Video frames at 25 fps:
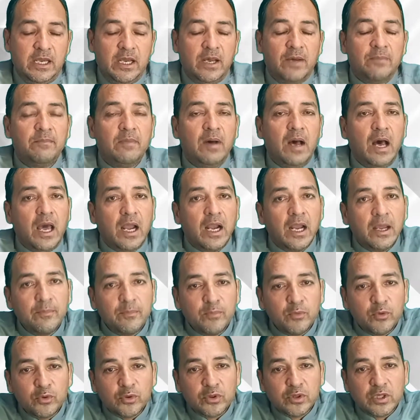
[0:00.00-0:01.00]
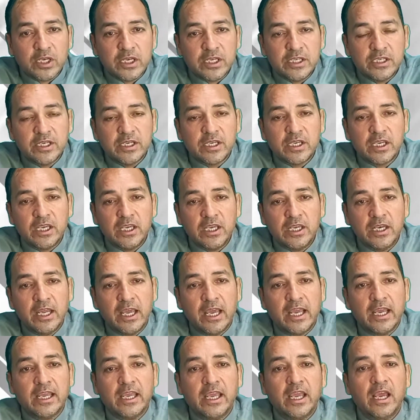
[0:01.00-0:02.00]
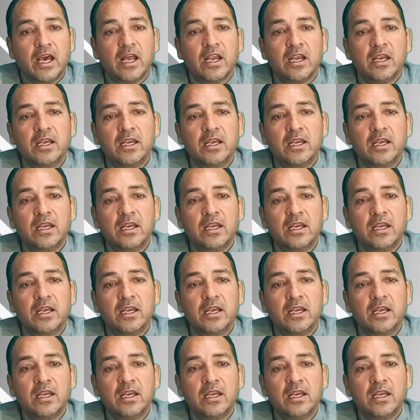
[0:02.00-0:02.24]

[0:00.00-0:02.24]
हमारा पुख्ता यकीन है कि